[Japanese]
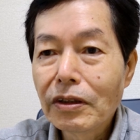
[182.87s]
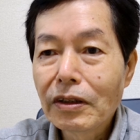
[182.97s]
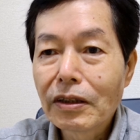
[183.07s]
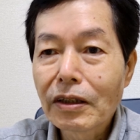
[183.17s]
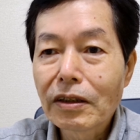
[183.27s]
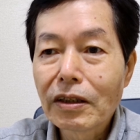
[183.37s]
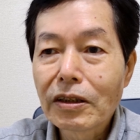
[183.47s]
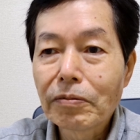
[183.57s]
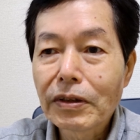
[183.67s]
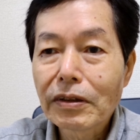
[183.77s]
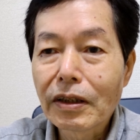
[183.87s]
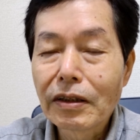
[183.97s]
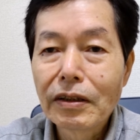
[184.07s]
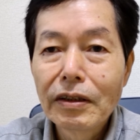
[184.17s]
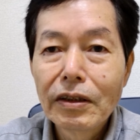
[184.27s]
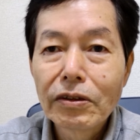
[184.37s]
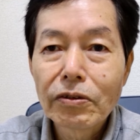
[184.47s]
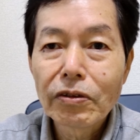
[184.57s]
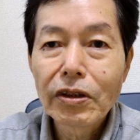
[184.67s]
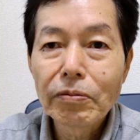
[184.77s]
うになっていきました。
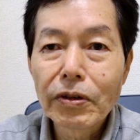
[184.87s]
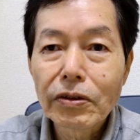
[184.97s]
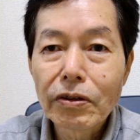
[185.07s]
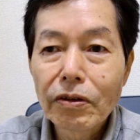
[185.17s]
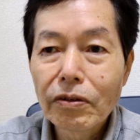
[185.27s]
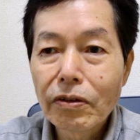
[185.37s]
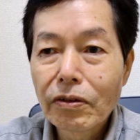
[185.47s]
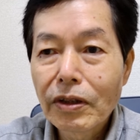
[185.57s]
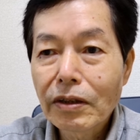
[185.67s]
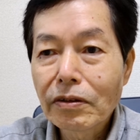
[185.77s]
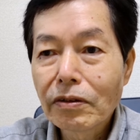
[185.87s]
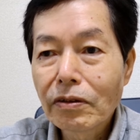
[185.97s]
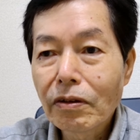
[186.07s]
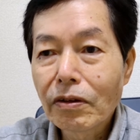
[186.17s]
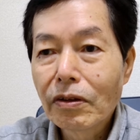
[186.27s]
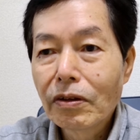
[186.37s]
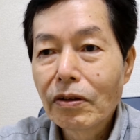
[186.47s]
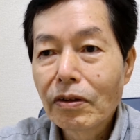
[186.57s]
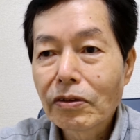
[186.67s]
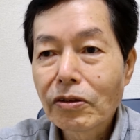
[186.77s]
それでも教役の
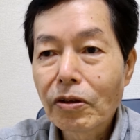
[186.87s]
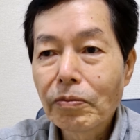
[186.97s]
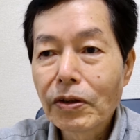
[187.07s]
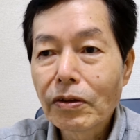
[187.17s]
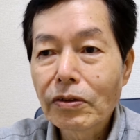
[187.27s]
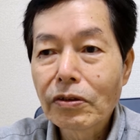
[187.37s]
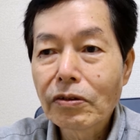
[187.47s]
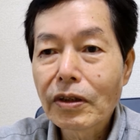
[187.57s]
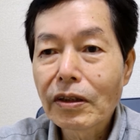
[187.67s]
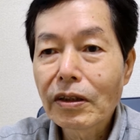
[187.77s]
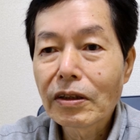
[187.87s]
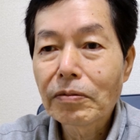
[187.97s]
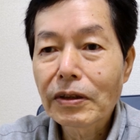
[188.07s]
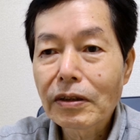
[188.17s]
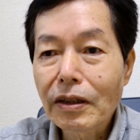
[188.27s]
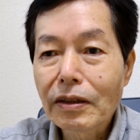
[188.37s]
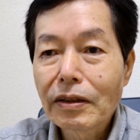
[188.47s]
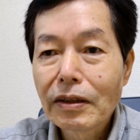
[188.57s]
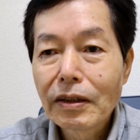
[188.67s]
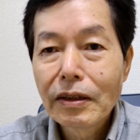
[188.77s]
務めを続けていきまし
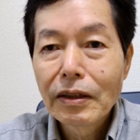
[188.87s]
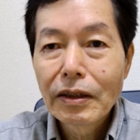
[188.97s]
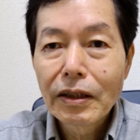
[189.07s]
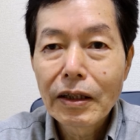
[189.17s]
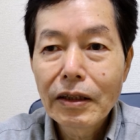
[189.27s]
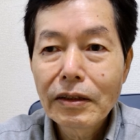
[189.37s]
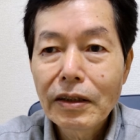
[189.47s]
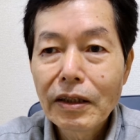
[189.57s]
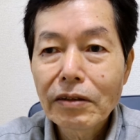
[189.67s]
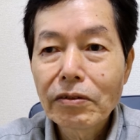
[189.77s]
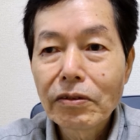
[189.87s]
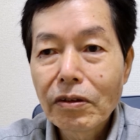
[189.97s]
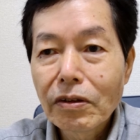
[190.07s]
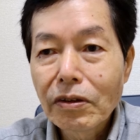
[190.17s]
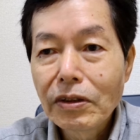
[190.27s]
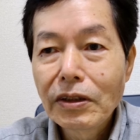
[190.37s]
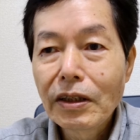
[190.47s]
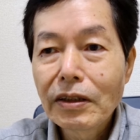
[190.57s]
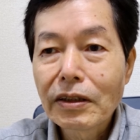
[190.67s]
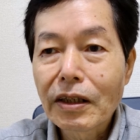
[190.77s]
た。相手役の
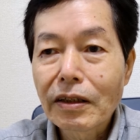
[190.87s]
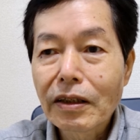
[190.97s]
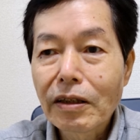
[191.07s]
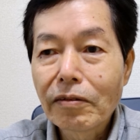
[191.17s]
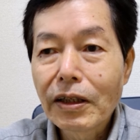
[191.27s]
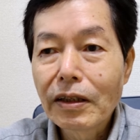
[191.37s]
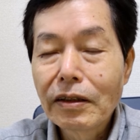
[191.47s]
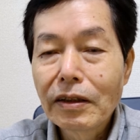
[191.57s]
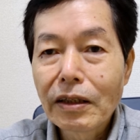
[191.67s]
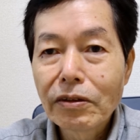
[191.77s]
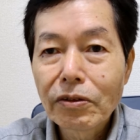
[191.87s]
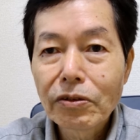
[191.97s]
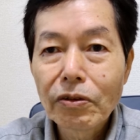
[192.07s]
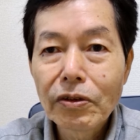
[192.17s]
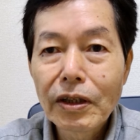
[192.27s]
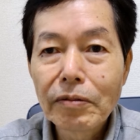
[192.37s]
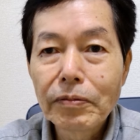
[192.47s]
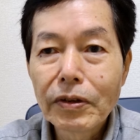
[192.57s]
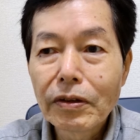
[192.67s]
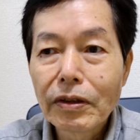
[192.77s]
秀近からは何の相
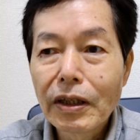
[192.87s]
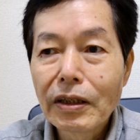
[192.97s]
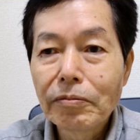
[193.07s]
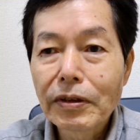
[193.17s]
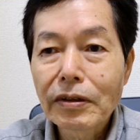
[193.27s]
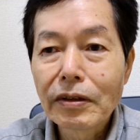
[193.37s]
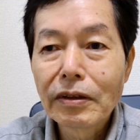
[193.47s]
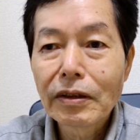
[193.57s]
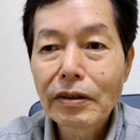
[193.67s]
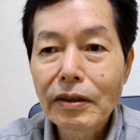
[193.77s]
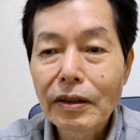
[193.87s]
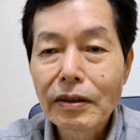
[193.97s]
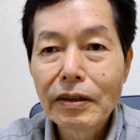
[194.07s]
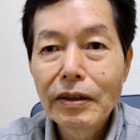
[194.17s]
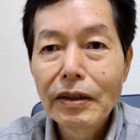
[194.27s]
談もありませんでした。